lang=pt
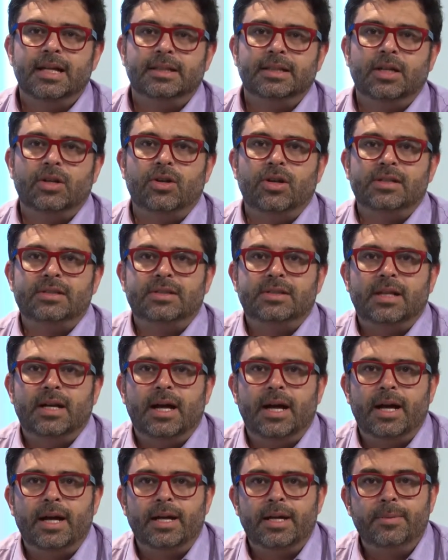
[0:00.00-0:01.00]
da
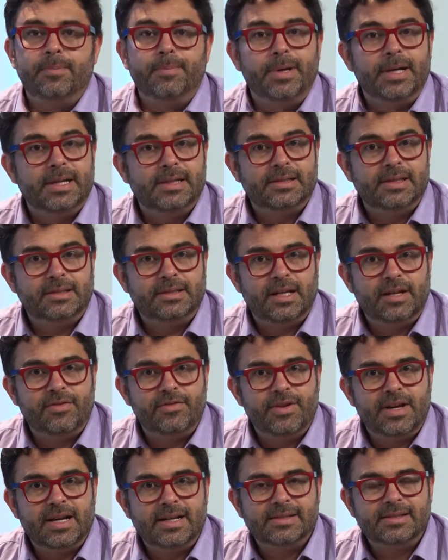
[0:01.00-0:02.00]
nossa empresa
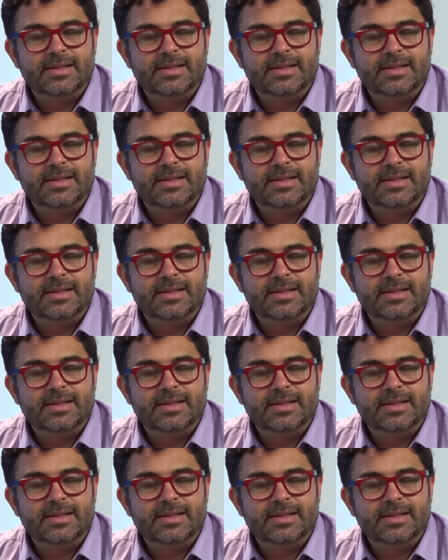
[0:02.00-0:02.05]
através